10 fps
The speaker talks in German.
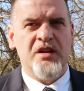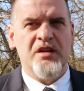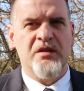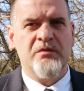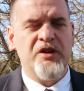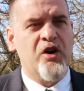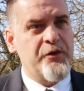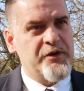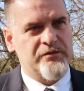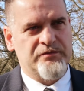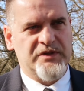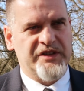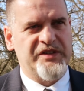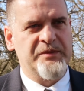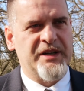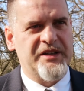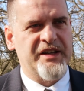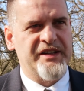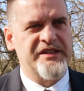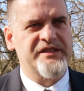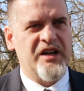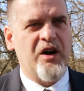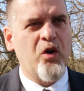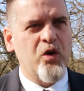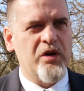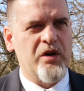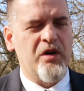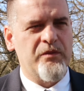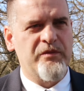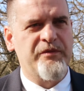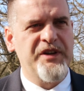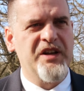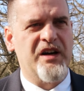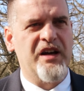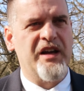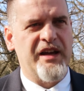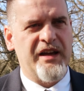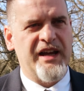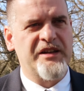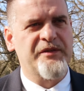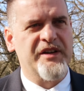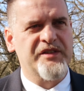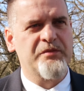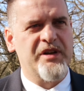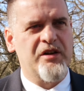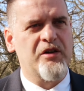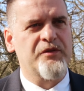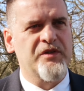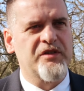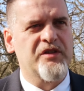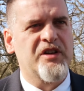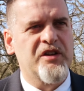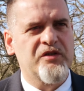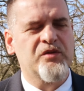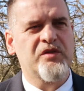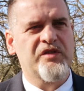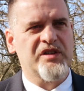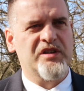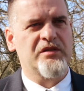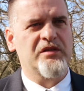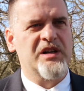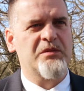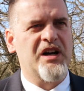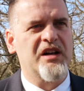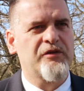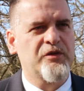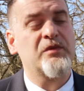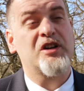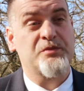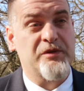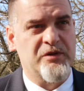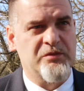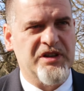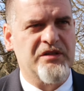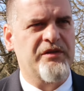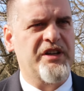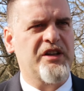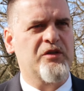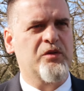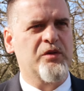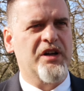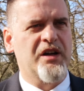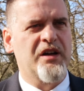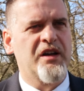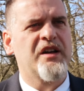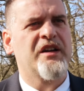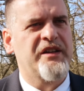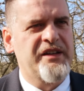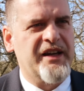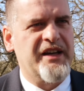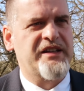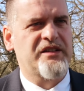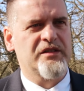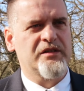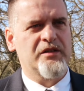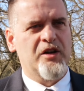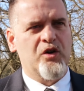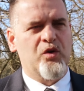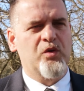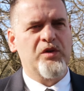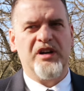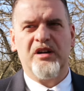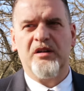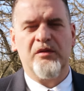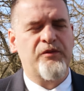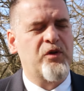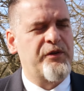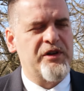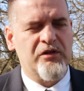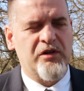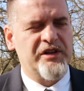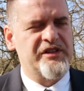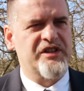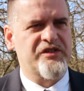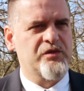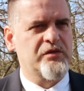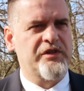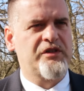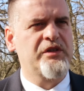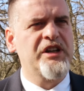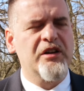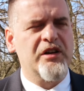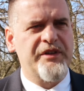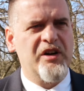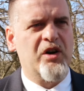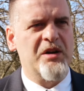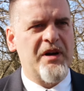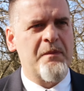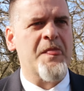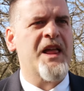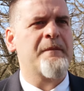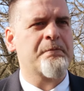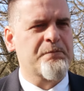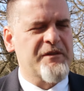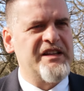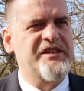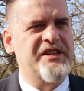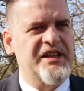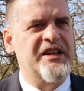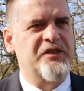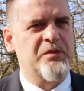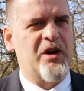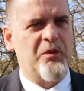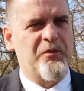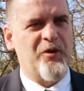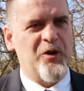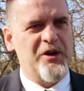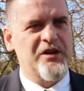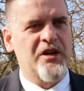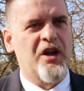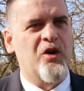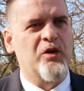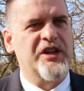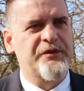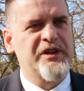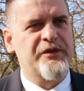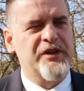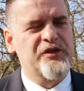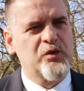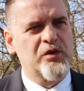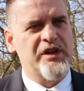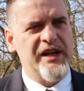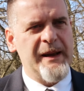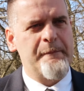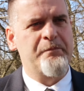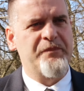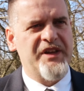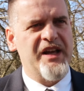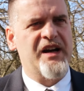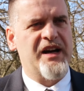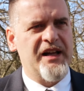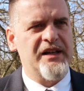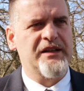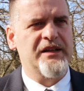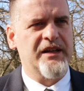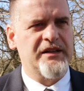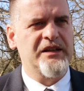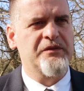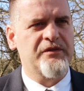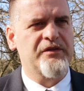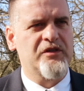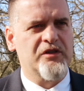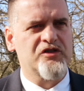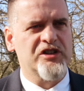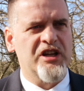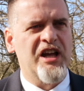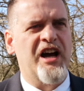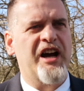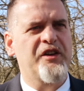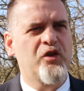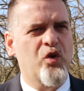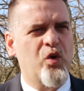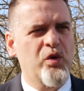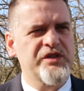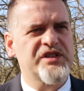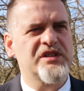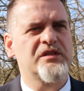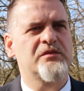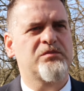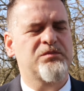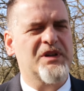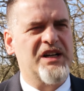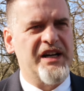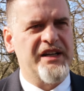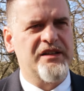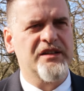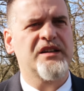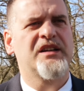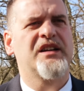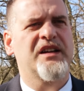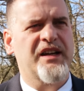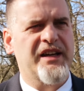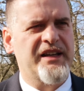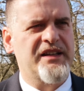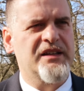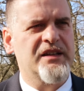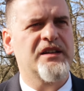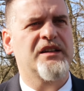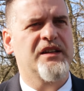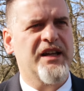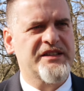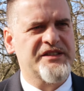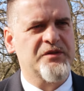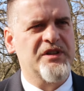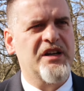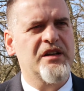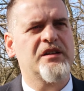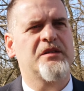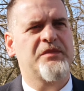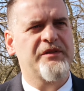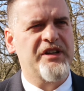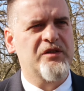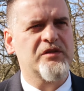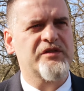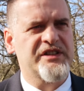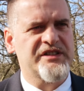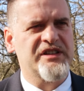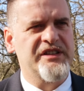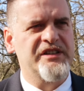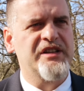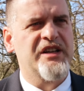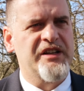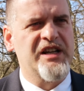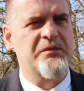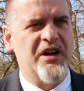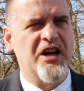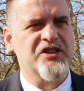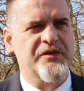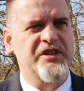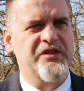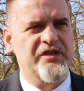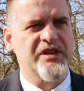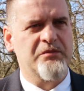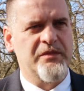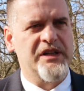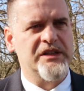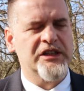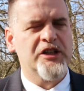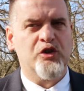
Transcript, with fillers: Ähm, ich hoffe, dass sich die Partei jetzt auch wieder etwas mehr öffnet zu unseren Kameraden, zum Beispiel Dritten Weg oder die Rechte oder Vorfeldorganisationen wie Tygida oder wie auch immer, wenn sie denn das überhaupt wollen. Und dass wir versuchen, neben der Alternativen für Deutschland eine große, breite rechte nationale Bewegung zu installieren, die kameradschaftlich zusammenhält.